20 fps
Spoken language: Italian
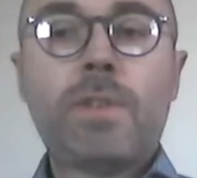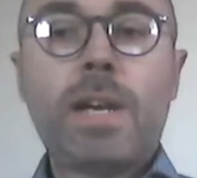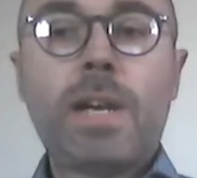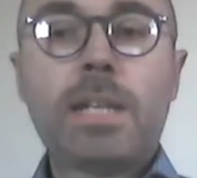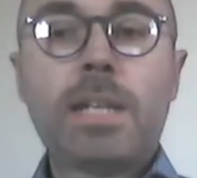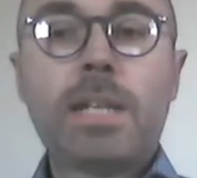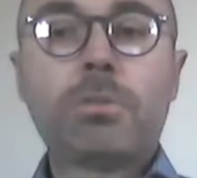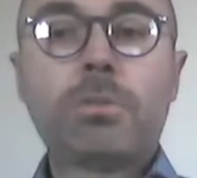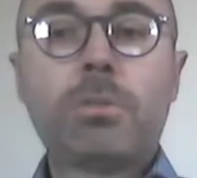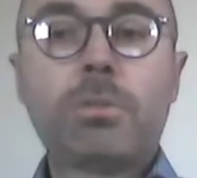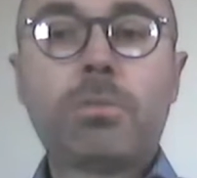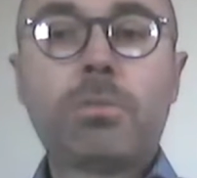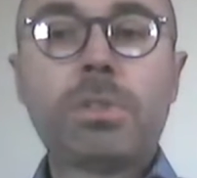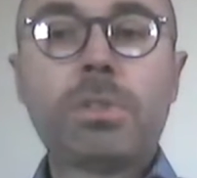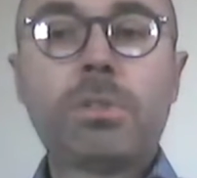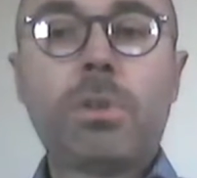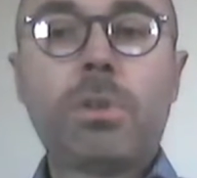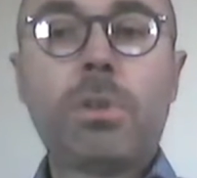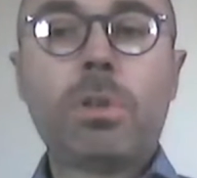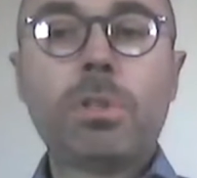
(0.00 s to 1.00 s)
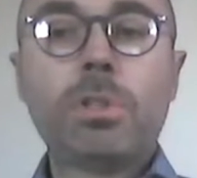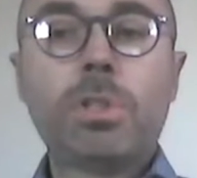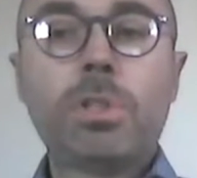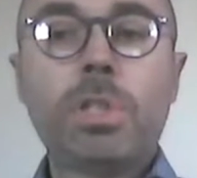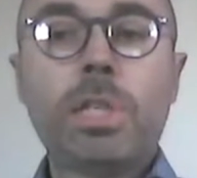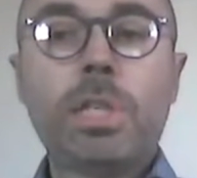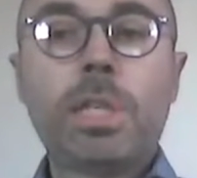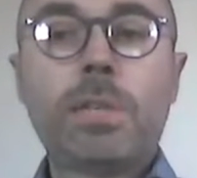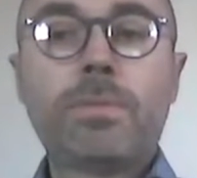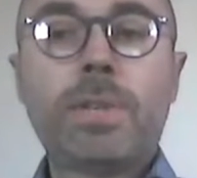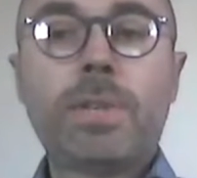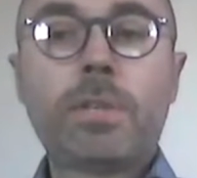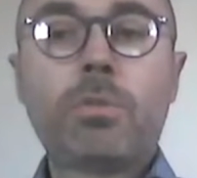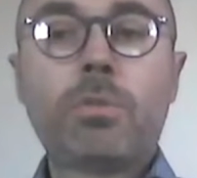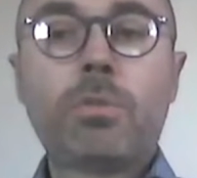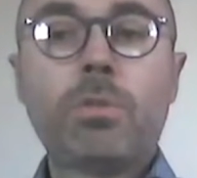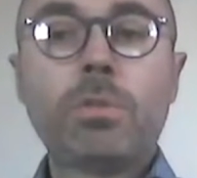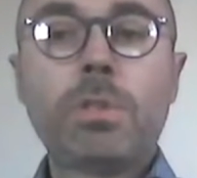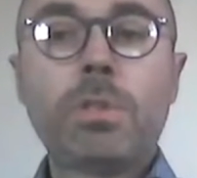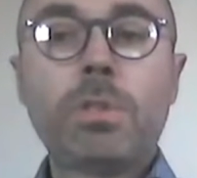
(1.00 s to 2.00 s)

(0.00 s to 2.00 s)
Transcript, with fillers: trovato quest'oggi a fare i